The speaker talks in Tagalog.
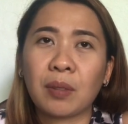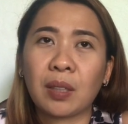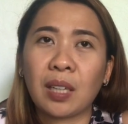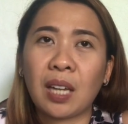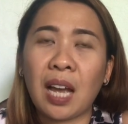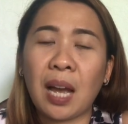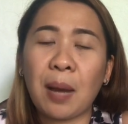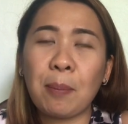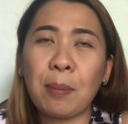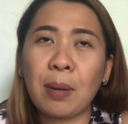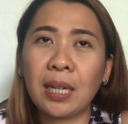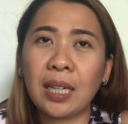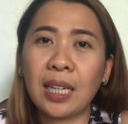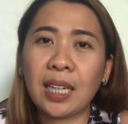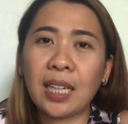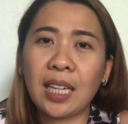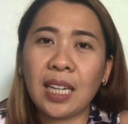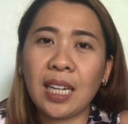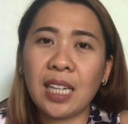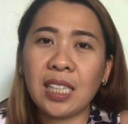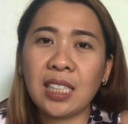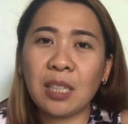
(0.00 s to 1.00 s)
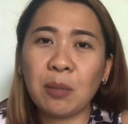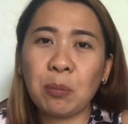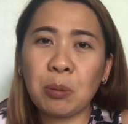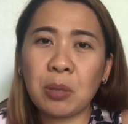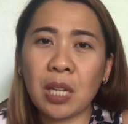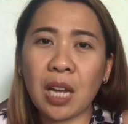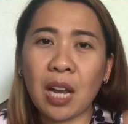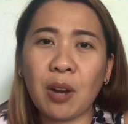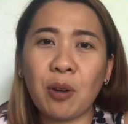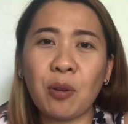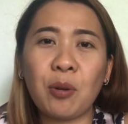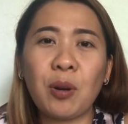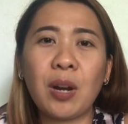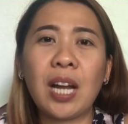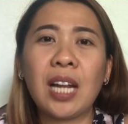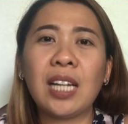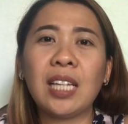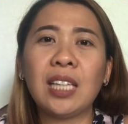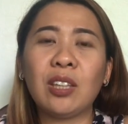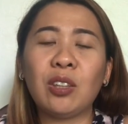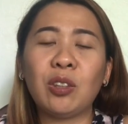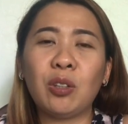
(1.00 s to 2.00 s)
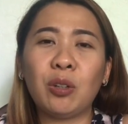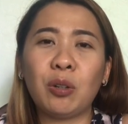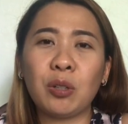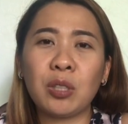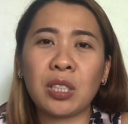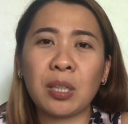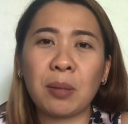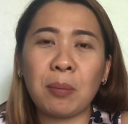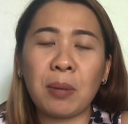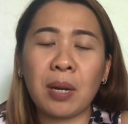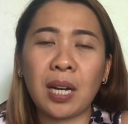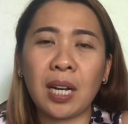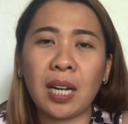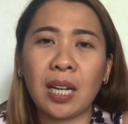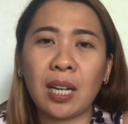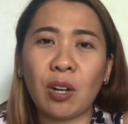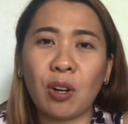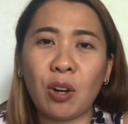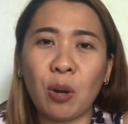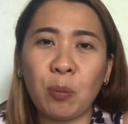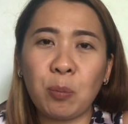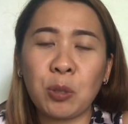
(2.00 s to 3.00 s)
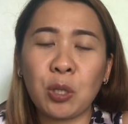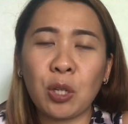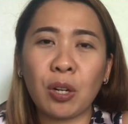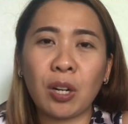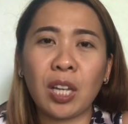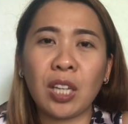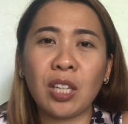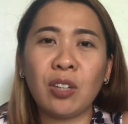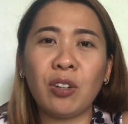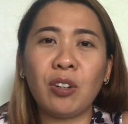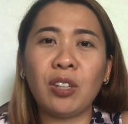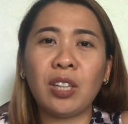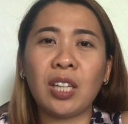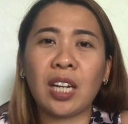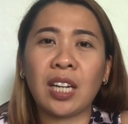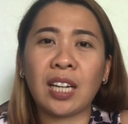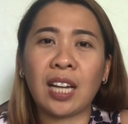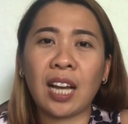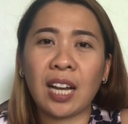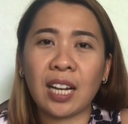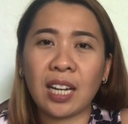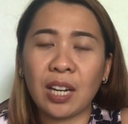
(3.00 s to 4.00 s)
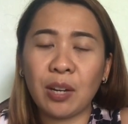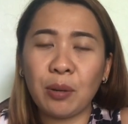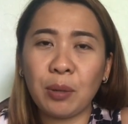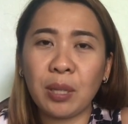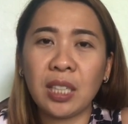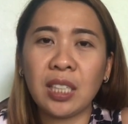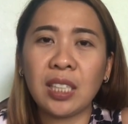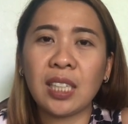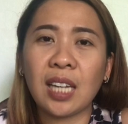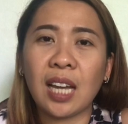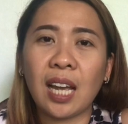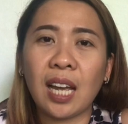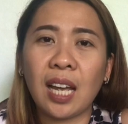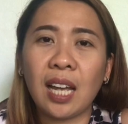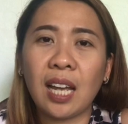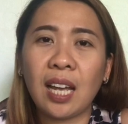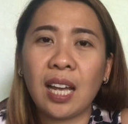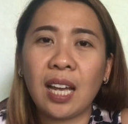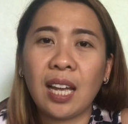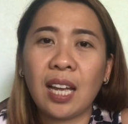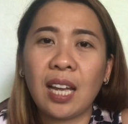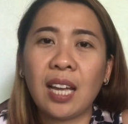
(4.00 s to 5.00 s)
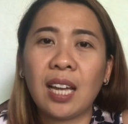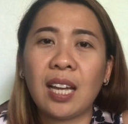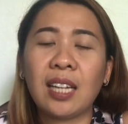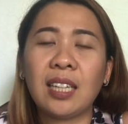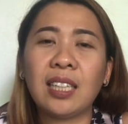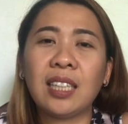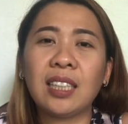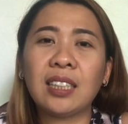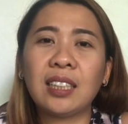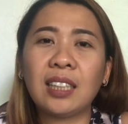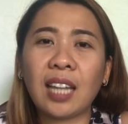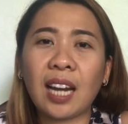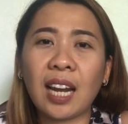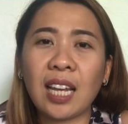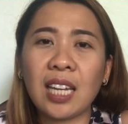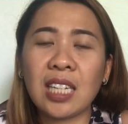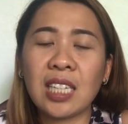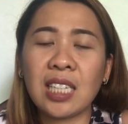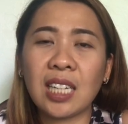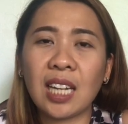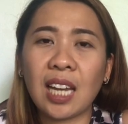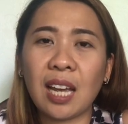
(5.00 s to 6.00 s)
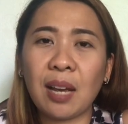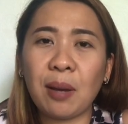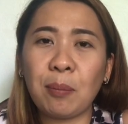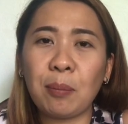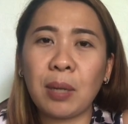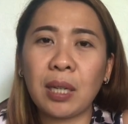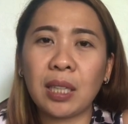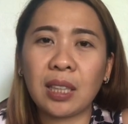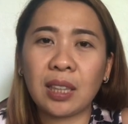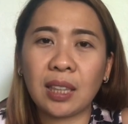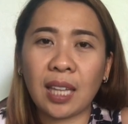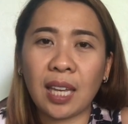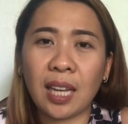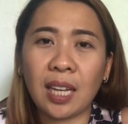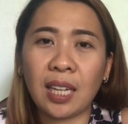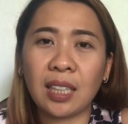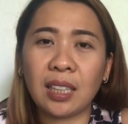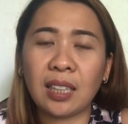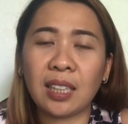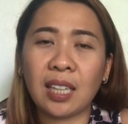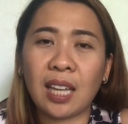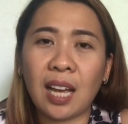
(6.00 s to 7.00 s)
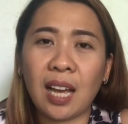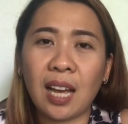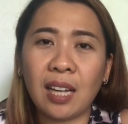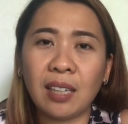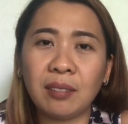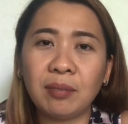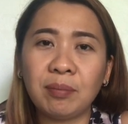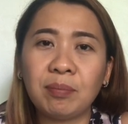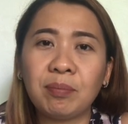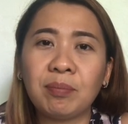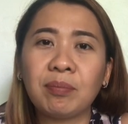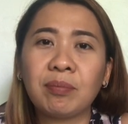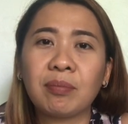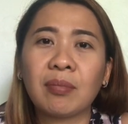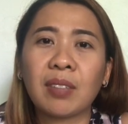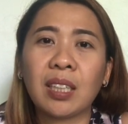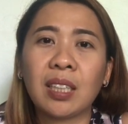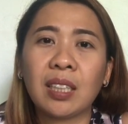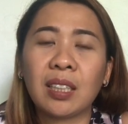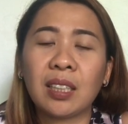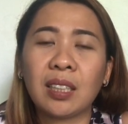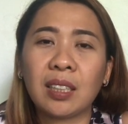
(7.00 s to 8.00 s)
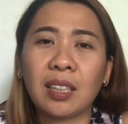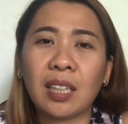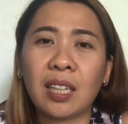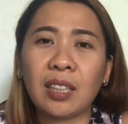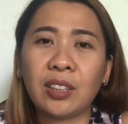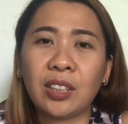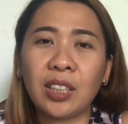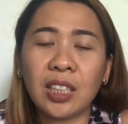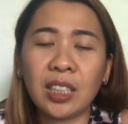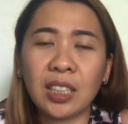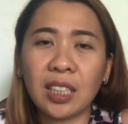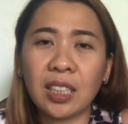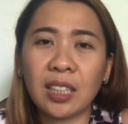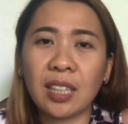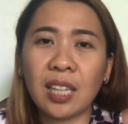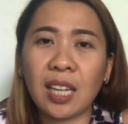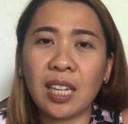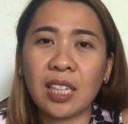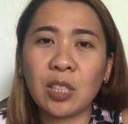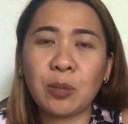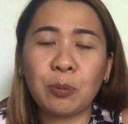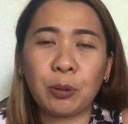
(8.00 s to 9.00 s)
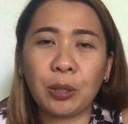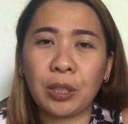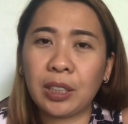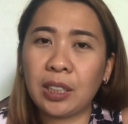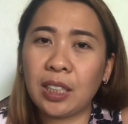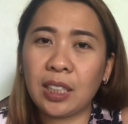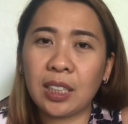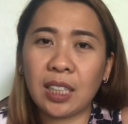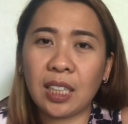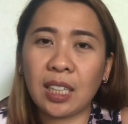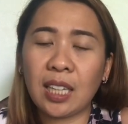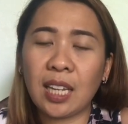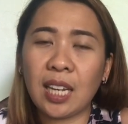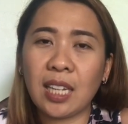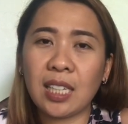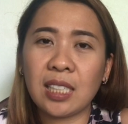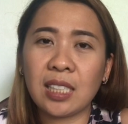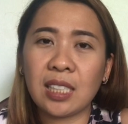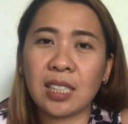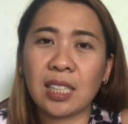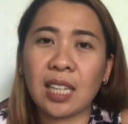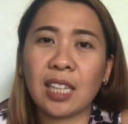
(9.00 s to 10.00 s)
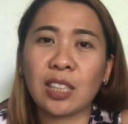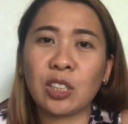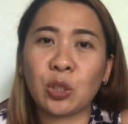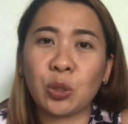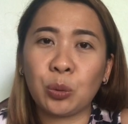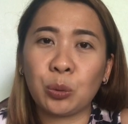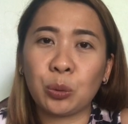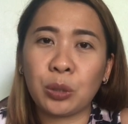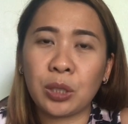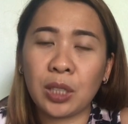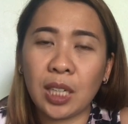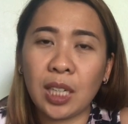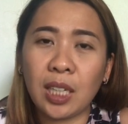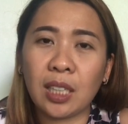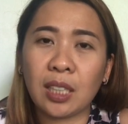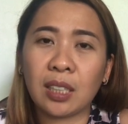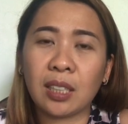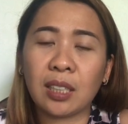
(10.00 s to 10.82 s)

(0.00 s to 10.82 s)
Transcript: habang nag-iisip siya kung alin doon sa mga option na yon ang gagawin niya, nagtry siya mag-take ng uh, ah, 30 days for 30 days ng juicing.